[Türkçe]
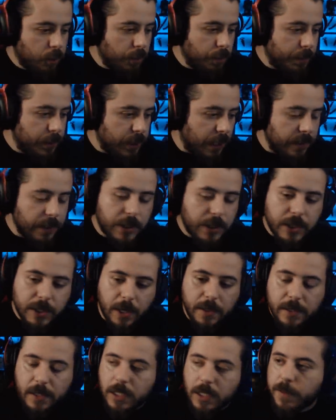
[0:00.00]
Şu bıçağı da
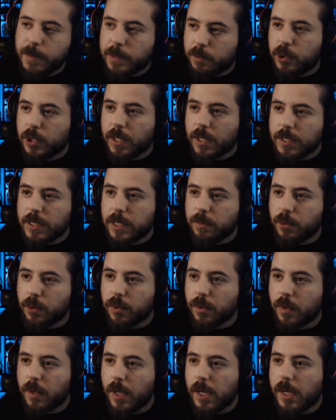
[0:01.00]
çıkartırız biz bu şansla
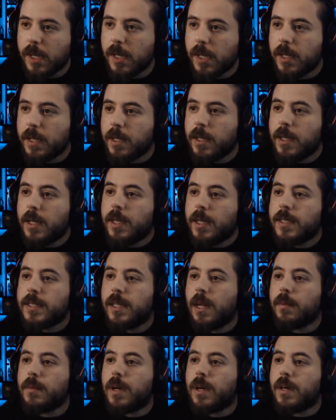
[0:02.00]
bugün.
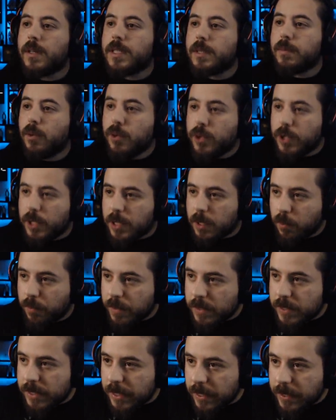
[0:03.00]
Selam kardeşim. Öncelikle bu
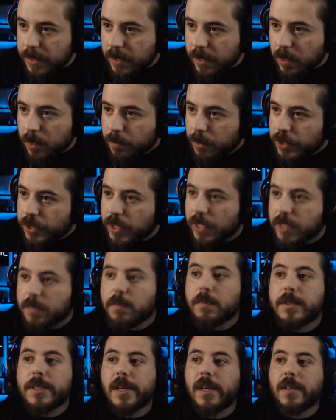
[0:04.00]
vesileyle sana bağış
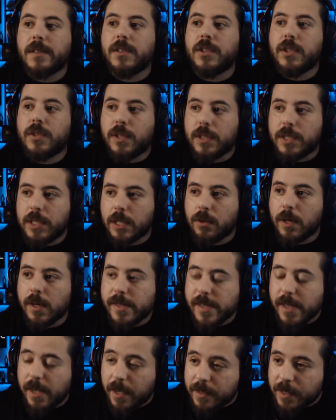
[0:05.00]
atmamı sağladığın için teşekkürler.
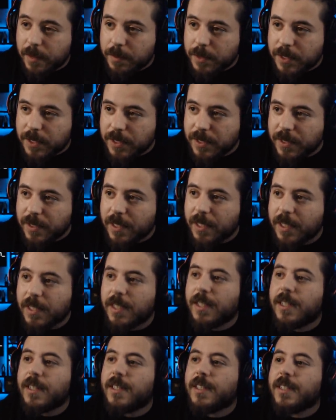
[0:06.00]
Sen adamsın.
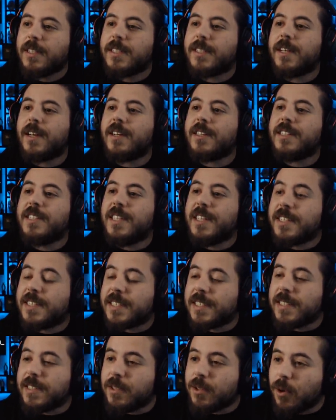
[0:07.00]
Sağ
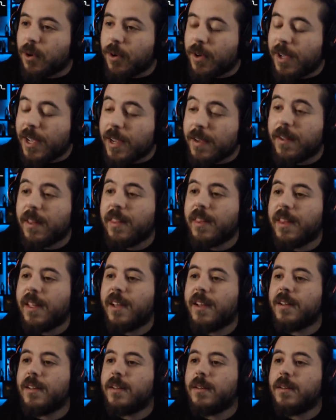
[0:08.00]
ciğersin diyor. Eyvallah.